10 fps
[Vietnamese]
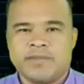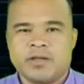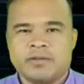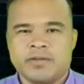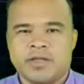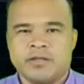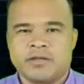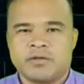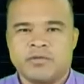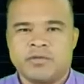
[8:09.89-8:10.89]
chỉ là cái
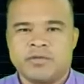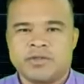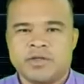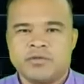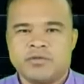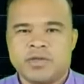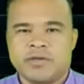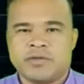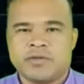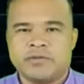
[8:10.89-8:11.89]
mác để được
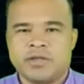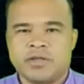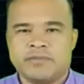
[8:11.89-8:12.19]
luồn sâu